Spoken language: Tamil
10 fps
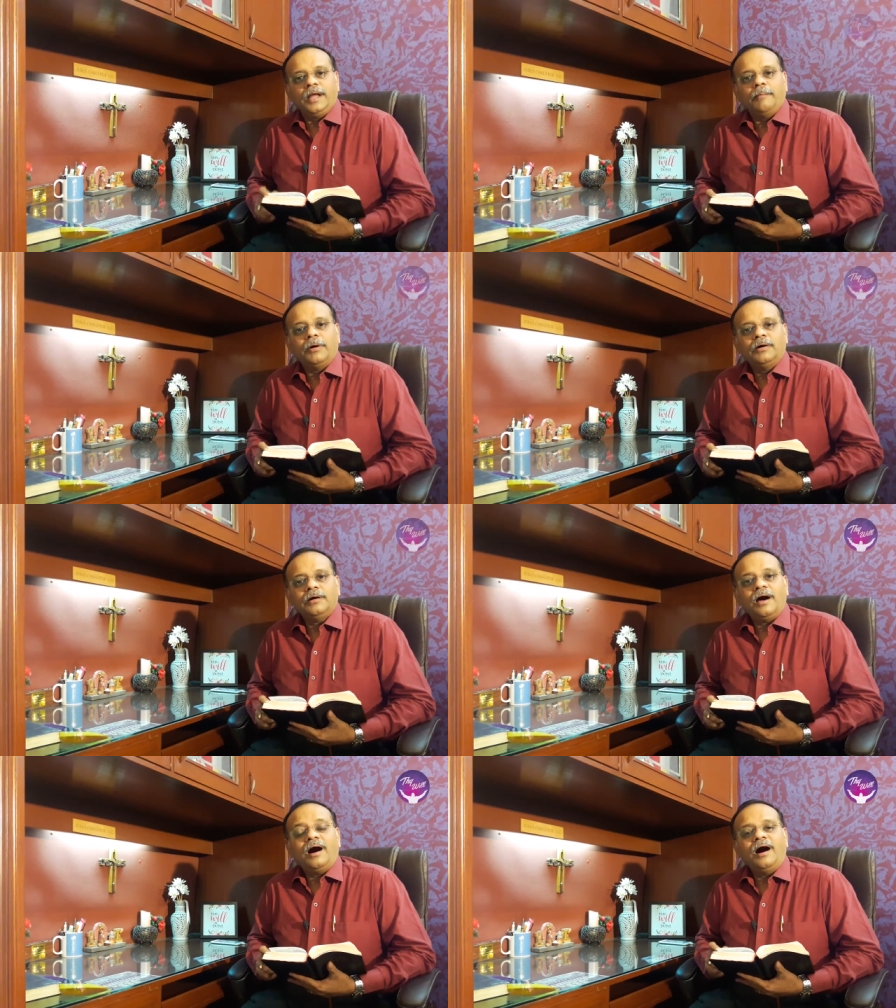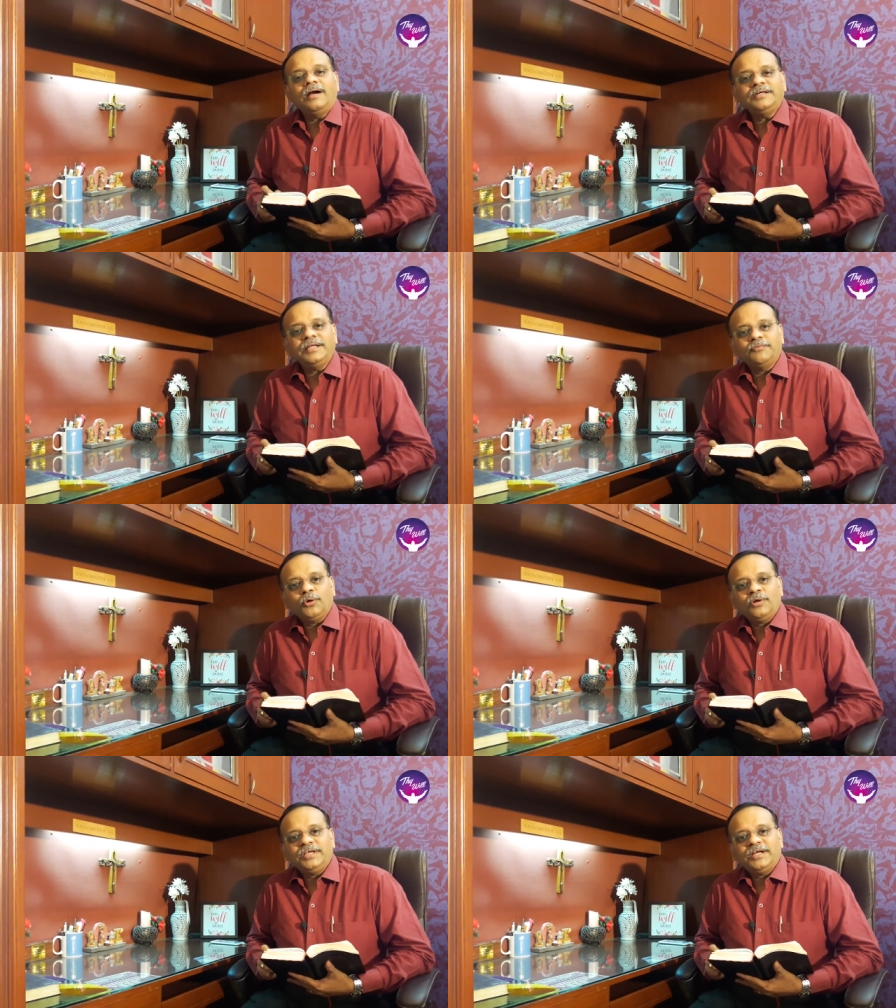நாம
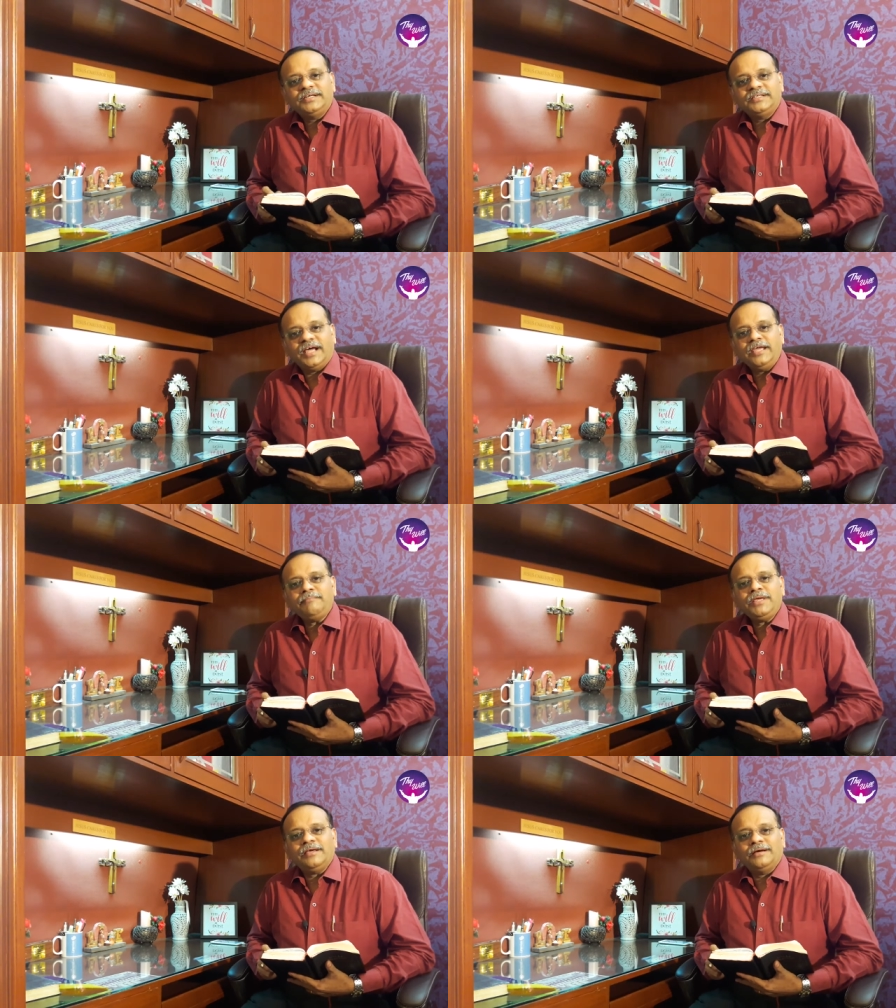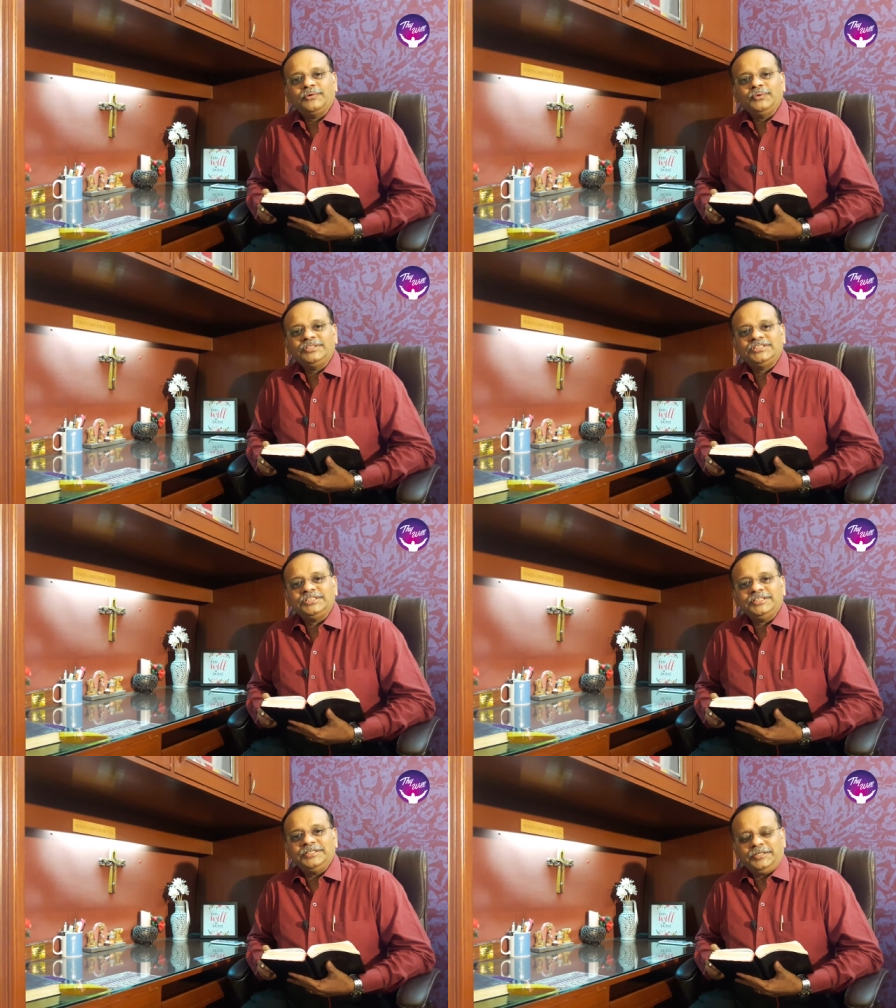ஆண்டவருடைய டைமிங்கை குறித்து